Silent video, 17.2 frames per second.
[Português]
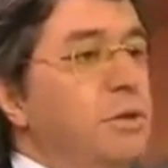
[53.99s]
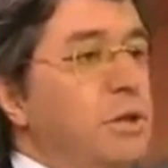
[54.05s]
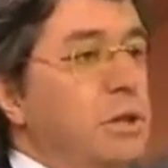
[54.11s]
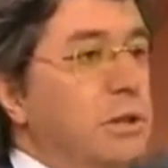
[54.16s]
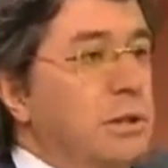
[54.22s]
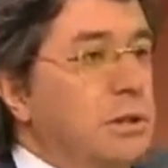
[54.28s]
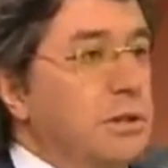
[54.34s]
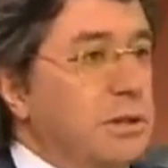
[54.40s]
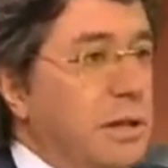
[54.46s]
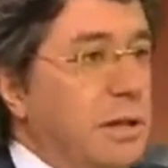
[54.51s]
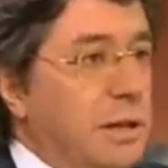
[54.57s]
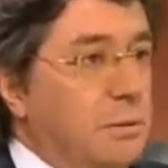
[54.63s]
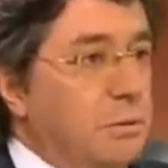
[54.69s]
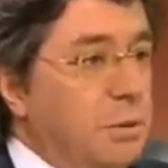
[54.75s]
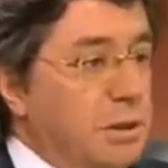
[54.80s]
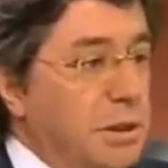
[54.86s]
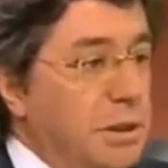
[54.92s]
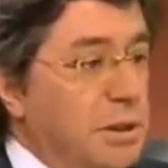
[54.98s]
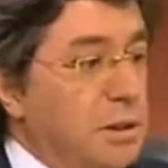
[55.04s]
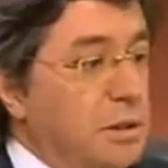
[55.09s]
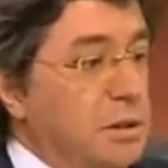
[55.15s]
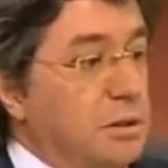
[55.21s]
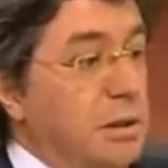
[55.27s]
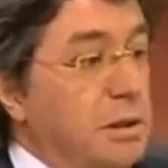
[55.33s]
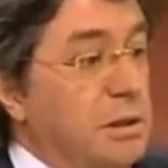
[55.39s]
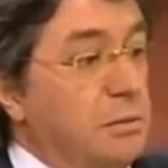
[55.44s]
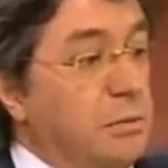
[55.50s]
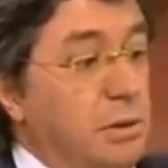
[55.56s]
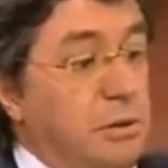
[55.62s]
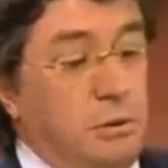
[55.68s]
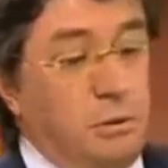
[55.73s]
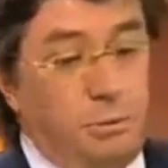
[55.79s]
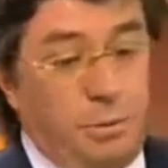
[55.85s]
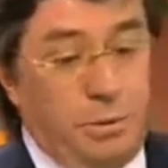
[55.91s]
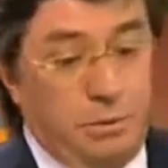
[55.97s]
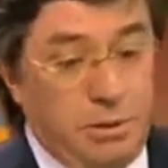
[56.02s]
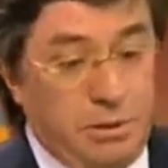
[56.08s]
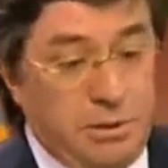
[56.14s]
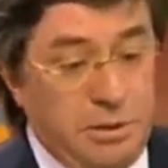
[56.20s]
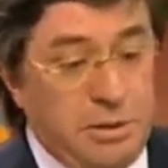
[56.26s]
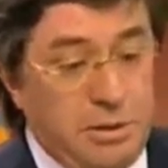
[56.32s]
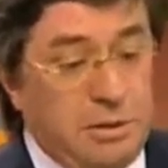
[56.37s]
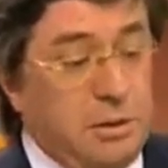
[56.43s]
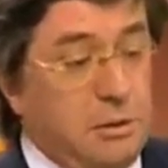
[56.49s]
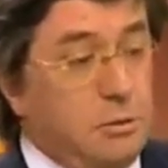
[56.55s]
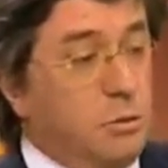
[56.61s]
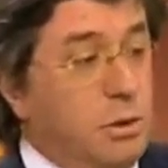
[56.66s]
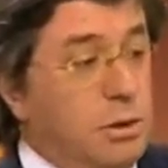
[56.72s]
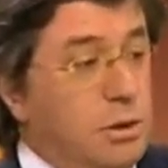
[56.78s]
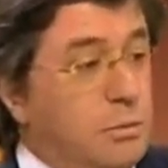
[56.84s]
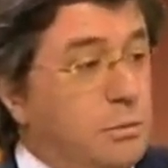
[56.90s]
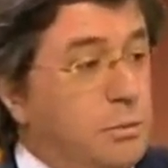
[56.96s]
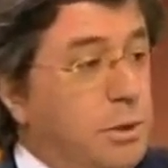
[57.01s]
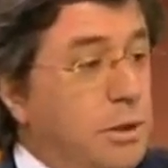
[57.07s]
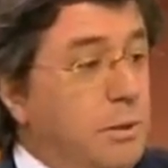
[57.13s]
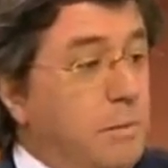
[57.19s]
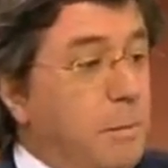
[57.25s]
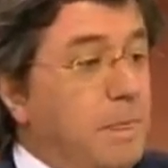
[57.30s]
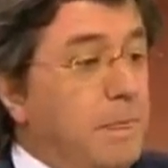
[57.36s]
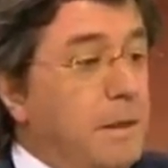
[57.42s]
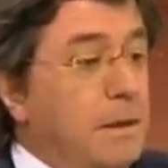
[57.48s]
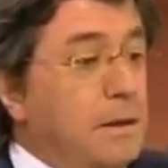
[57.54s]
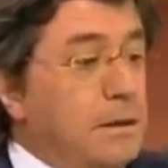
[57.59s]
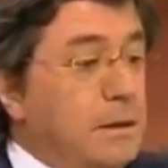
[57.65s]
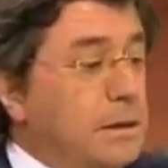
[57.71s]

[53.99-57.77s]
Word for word: vão fiscalizar matérias que têm a ver com a privatização, com a EDP,